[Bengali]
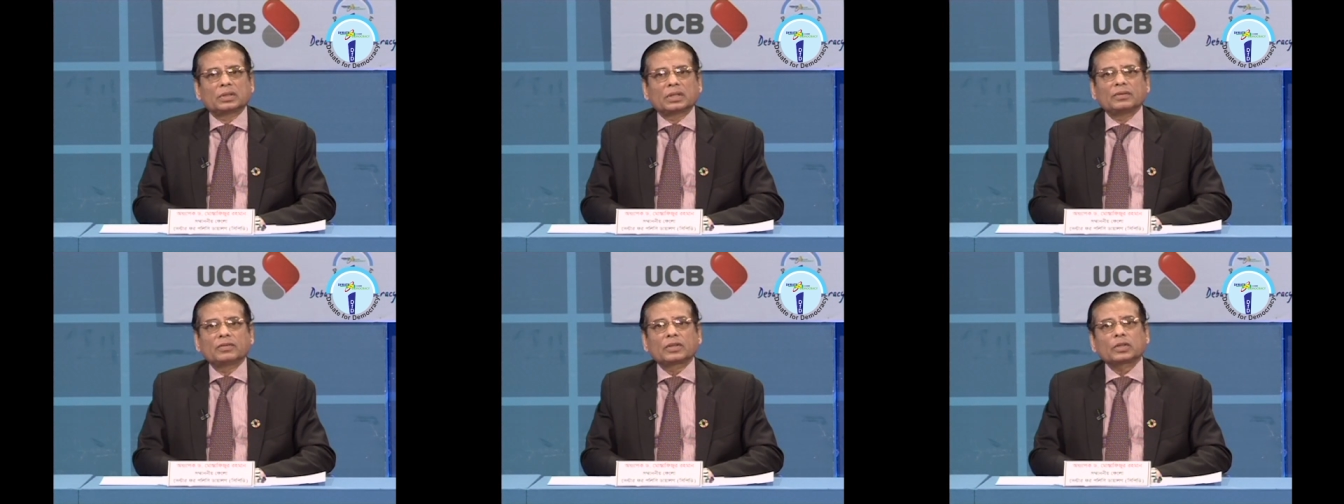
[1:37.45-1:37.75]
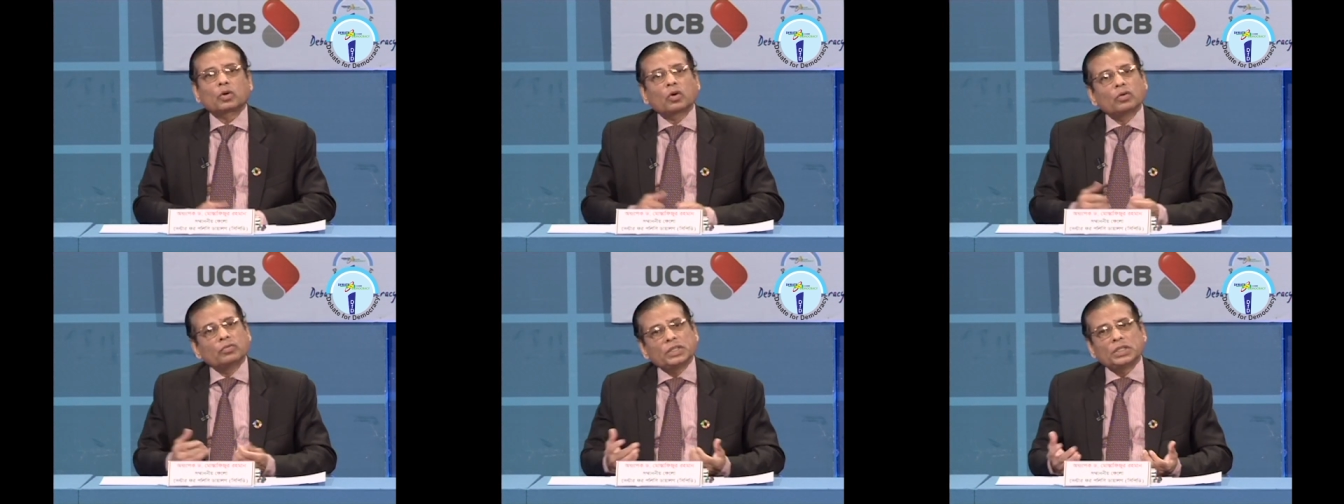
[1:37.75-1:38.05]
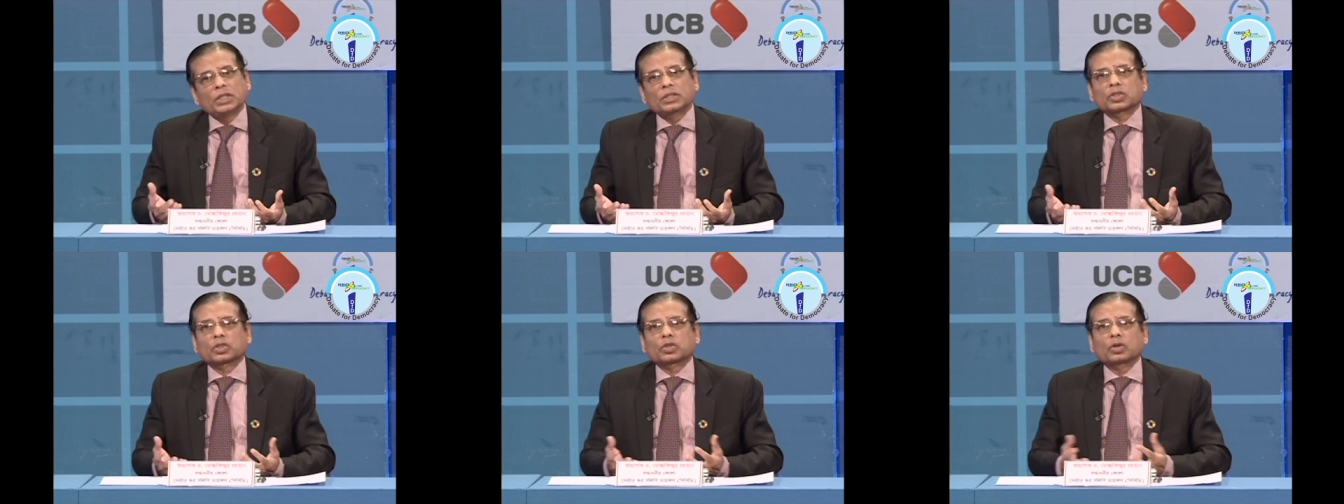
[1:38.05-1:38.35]
ইভেন
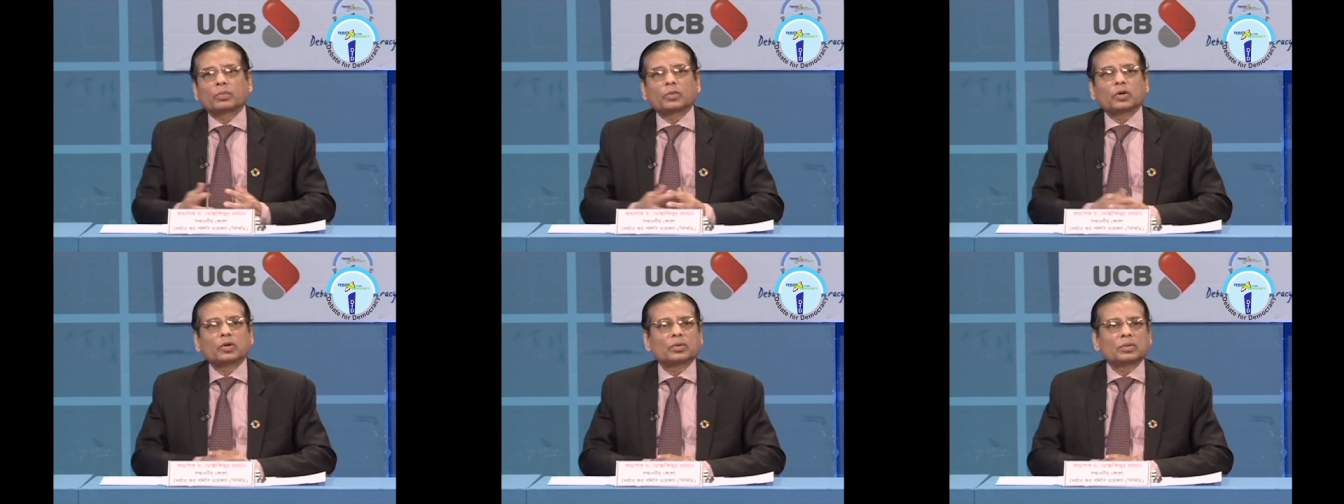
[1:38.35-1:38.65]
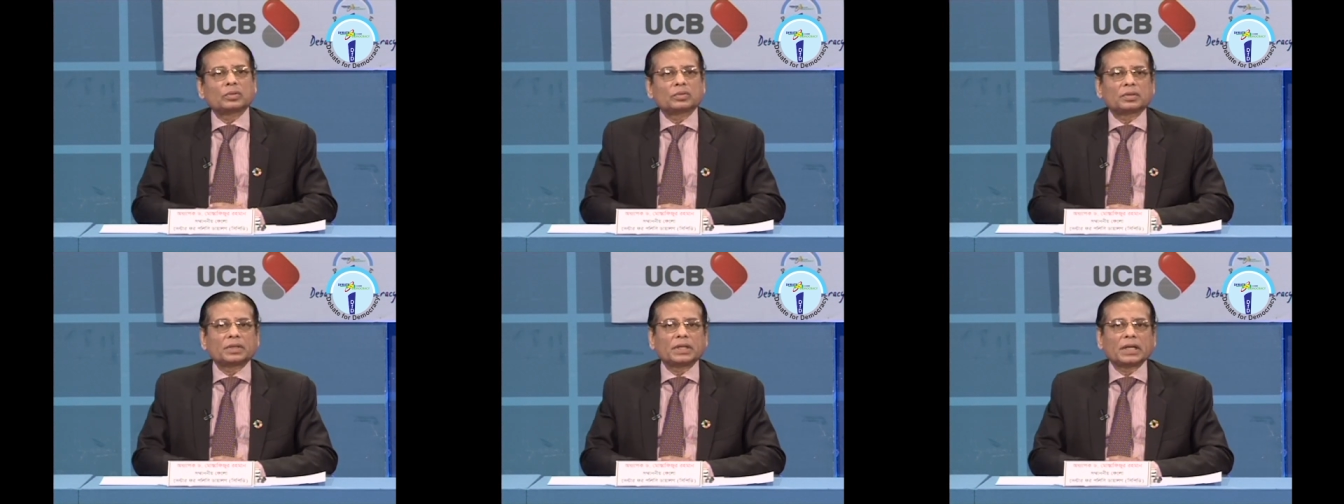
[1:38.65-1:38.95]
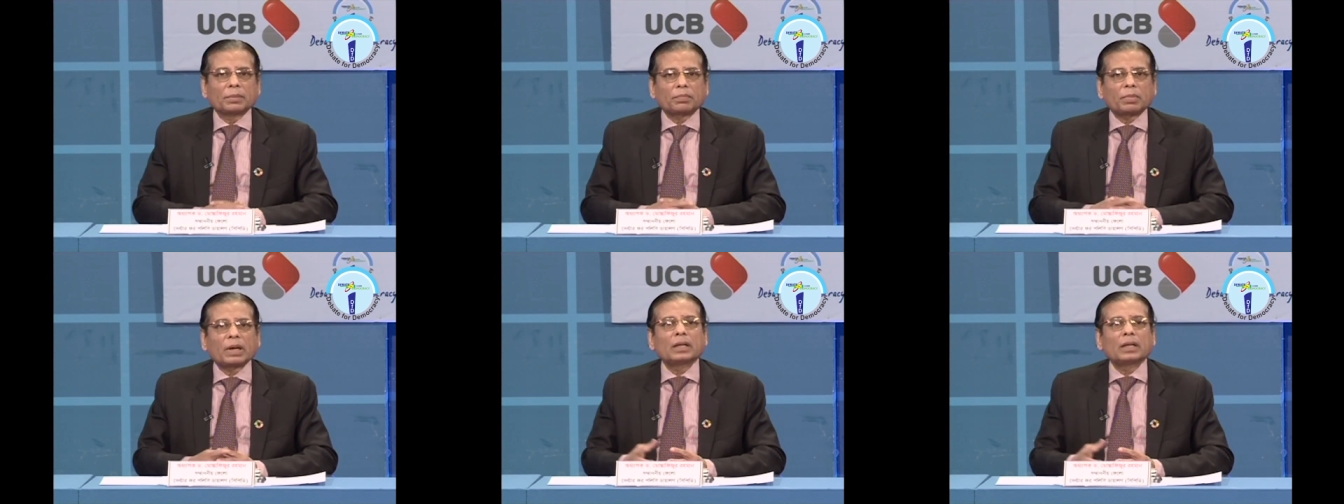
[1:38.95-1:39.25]
কোভিডের সময়ও নেপাল